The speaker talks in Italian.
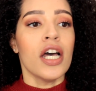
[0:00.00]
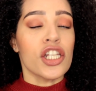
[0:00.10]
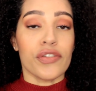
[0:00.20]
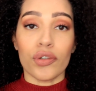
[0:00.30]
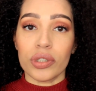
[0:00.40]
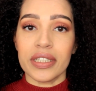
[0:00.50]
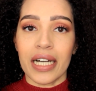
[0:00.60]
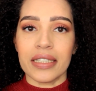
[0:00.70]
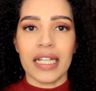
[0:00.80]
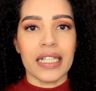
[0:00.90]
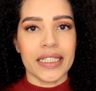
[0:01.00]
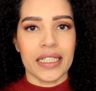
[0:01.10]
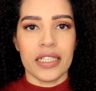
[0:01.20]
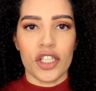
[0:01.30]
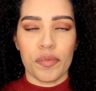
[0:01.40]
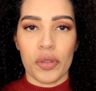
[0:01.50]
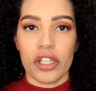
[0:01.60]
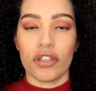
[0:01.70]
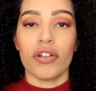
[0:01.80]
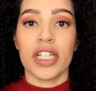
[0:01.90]
Sfruttate la lista degli
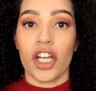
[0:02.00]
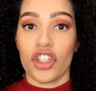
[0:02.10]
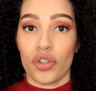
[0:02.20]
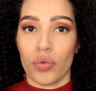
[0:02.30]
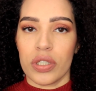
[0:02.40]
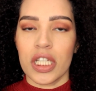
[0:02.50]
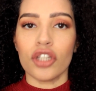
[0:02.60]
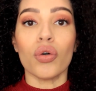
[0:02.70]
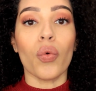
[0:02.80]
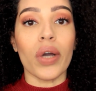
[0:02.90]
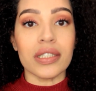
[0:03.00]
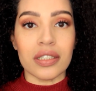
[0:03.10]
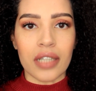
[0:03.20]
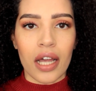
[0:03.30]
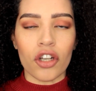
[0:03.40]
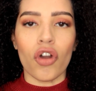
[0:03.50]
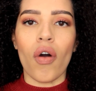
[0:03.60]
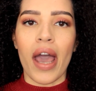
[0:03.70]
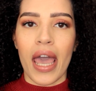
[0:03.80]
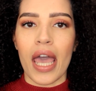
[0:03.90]
espositori che c'è sul sito,
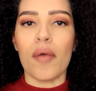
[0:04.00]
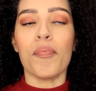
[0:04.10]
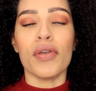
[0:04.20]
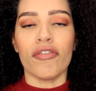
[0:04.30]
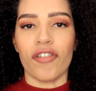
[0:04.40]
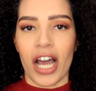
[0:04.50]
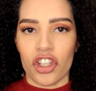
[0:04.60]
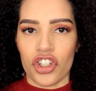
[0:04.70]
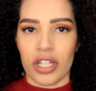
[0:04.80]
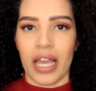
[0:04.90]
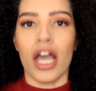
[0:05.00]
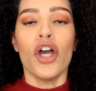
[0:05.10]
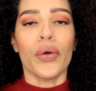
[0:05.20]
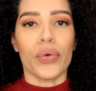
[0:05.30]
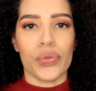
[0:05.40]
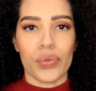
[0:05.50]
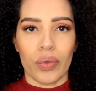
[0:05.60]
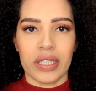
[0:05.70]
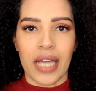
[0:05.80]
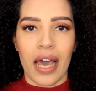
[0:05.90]
quest'anno è più facile
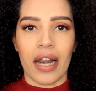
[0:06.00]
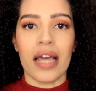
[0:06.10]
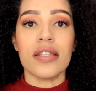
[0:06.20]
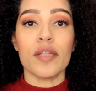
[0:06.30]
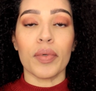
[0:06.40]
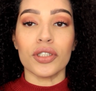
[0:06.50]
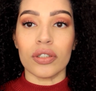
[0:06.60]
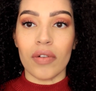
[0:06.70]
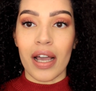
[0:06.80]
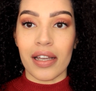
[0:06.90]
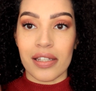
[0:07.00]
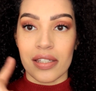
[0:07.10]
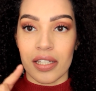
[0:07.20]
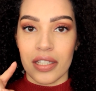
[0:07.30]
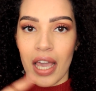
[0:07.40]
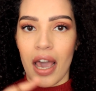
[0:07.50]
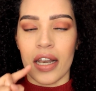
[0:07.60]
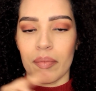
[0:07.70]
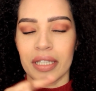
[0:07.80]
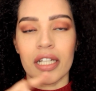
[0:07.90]
consultarla, si possono anche
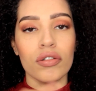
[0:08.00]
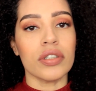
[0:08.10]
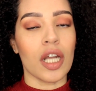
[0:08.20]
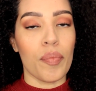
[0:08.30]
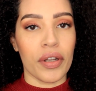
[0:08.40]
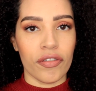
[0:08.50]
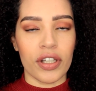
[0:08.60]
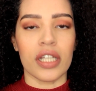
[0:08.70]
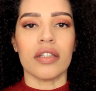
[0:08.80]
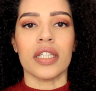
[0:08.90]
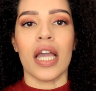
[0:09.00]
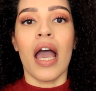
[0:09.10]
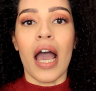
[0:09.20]
segnare mettendo tra i preferiti